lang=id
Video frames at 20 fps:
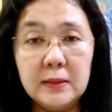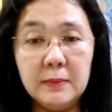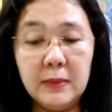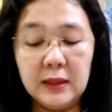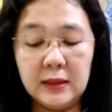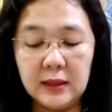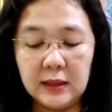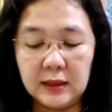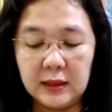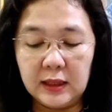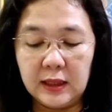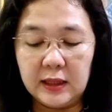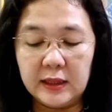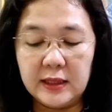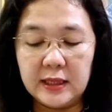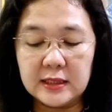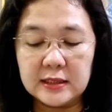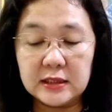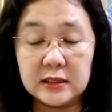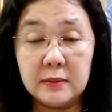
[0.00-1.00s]
Di manakah
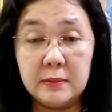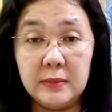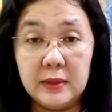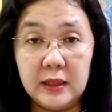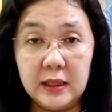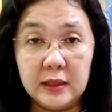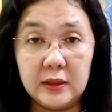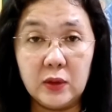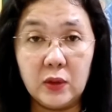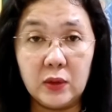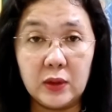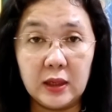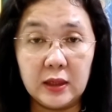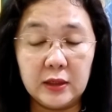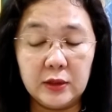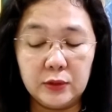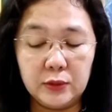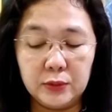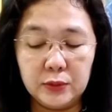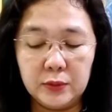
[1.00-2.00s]
yang sembilan
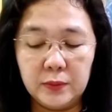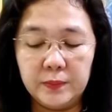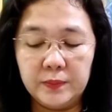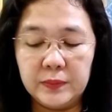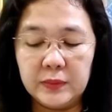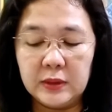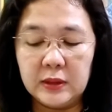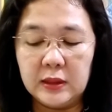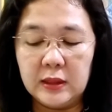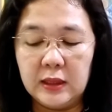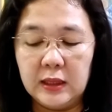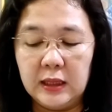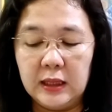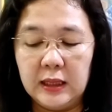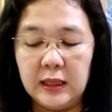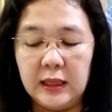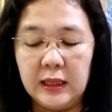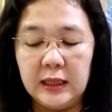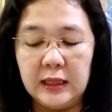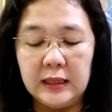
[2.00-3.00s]
orang itu?
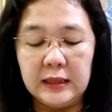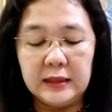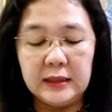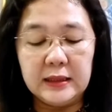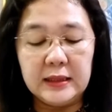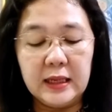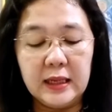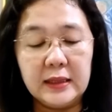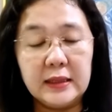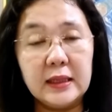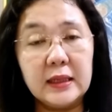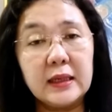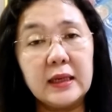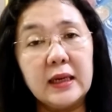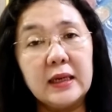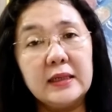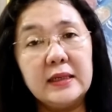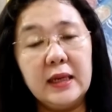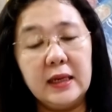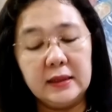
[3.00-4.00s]
Tidak
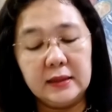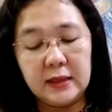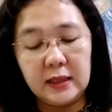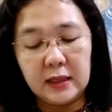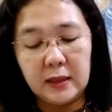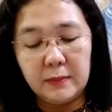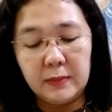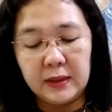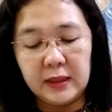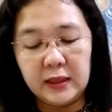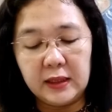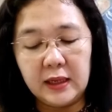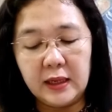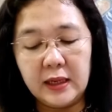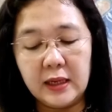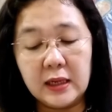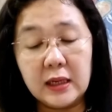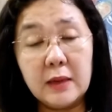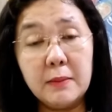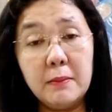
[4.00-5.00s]
adakah di antara mereka
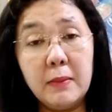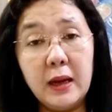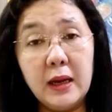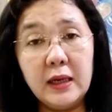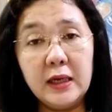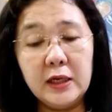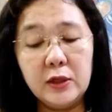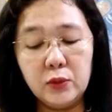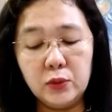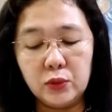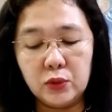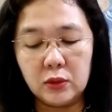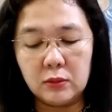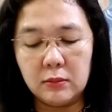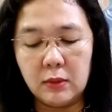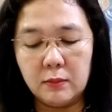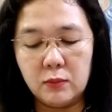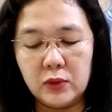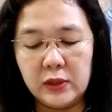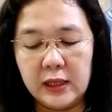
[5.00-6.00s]
yang kembali
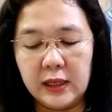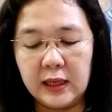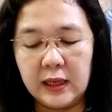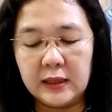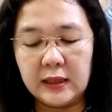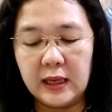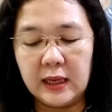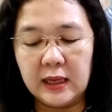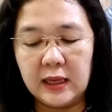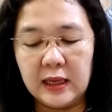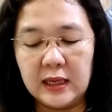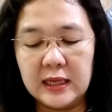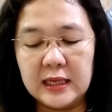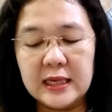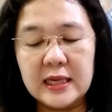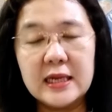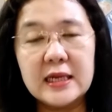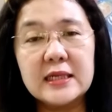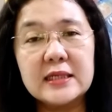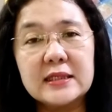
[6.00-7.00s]
untuk memuliakan Allah
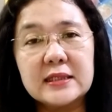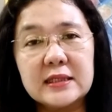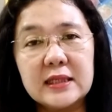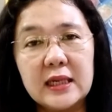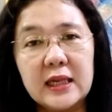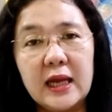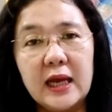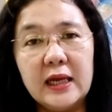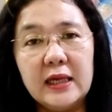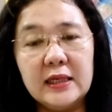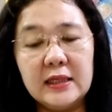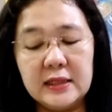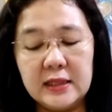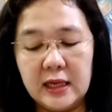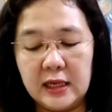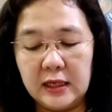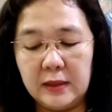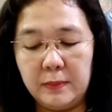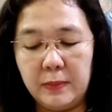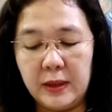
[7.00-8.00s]
selain
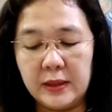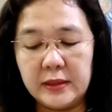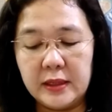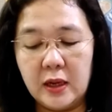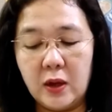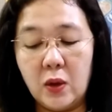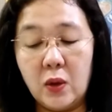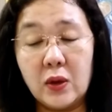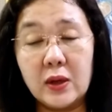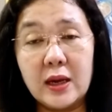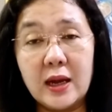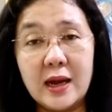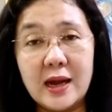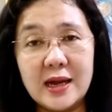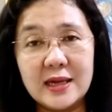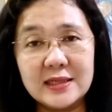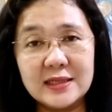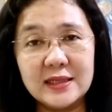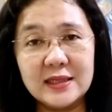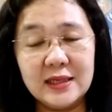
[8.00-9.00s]
daripada orang
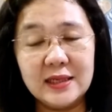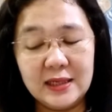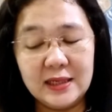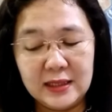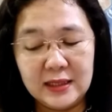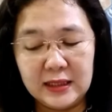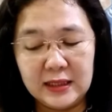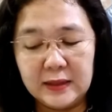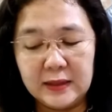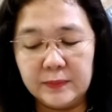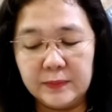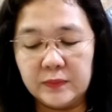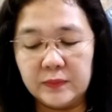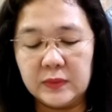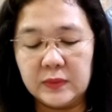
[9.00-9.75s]
asing ini.